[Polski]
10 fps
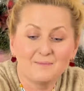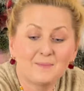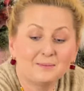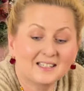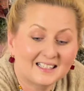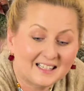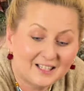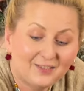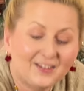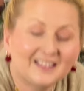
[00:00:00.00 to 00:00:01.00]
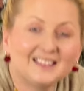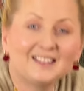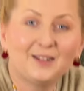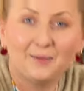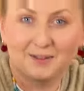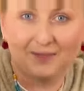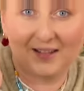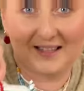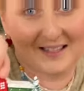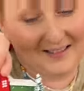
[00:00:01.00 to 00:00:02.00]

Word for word: Mam też takie świetne domki, więc